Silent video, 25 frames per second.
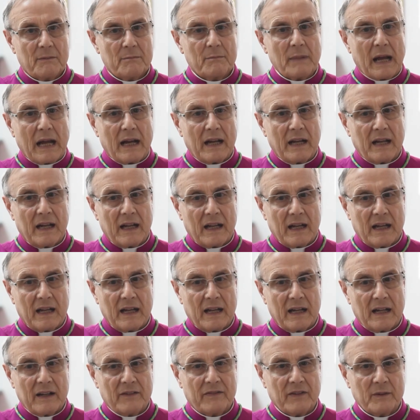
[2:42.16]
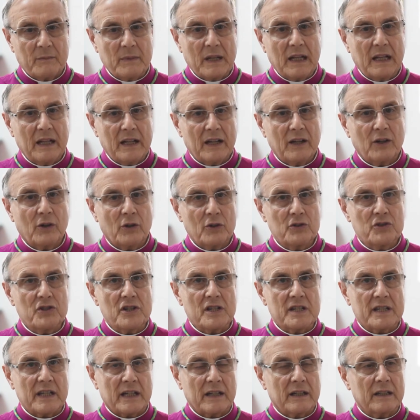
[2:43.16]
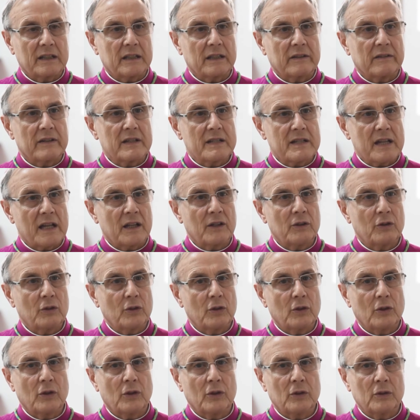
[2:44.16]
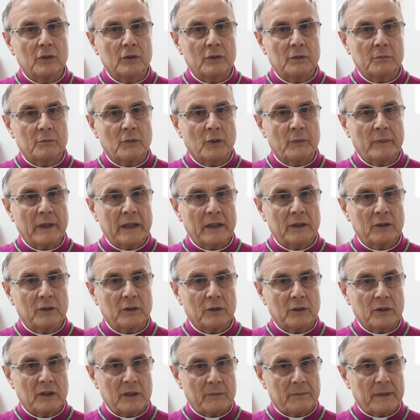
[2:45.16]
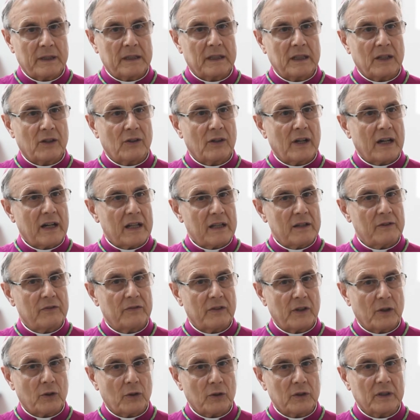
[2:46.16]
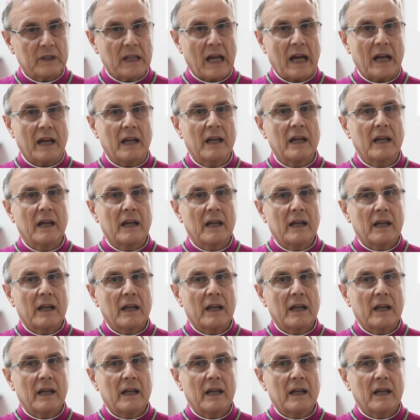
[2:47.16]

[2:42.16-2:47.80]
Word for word: La, le famiglie oggi stanno attraversando un momento di particolare difficoltà